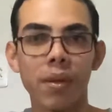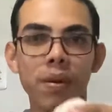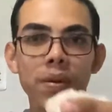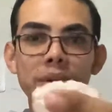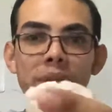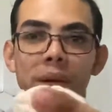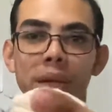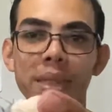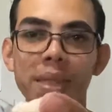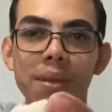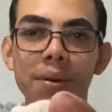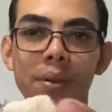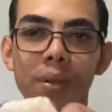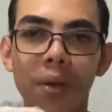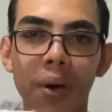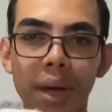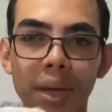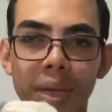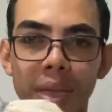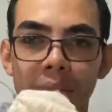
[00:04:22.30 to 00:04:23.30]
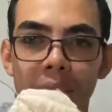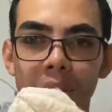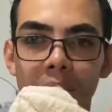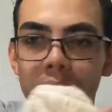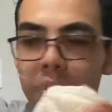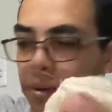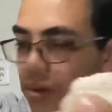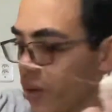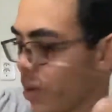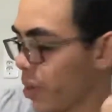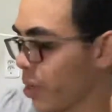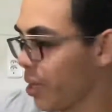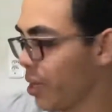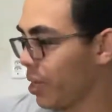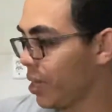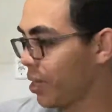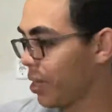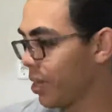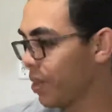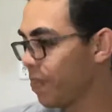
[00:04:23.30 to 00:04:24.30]
Eu já dei o nó aqui, ó, nozinho
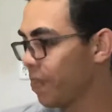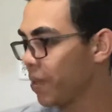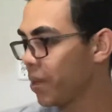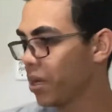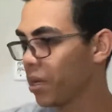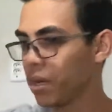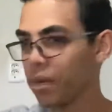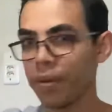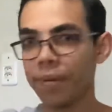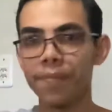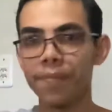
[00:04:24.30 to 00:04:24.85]
simples.